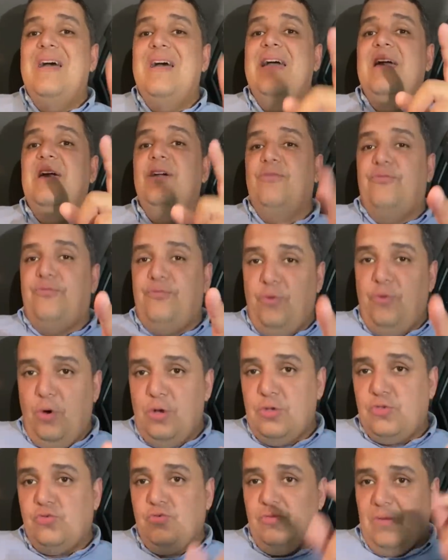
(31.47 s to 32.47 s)

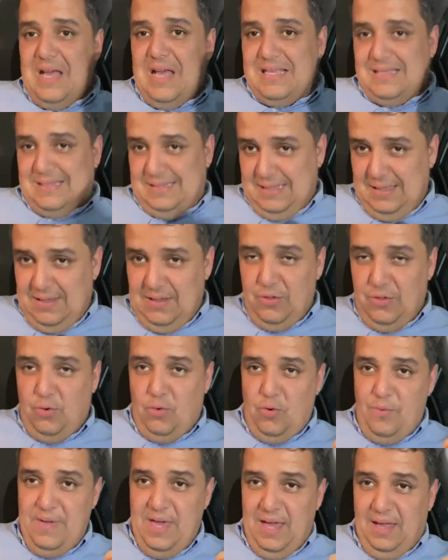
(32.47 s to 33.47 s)
Reforço, assina
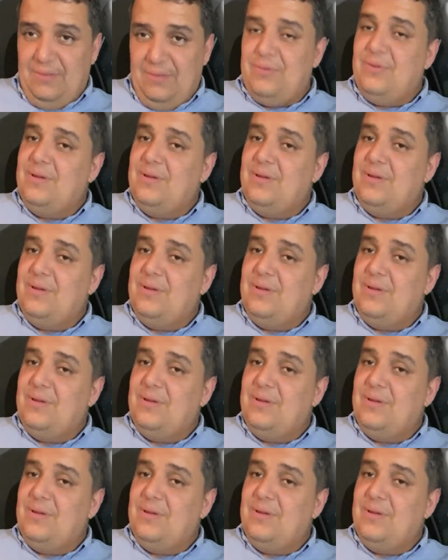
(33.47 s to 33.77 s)
documento.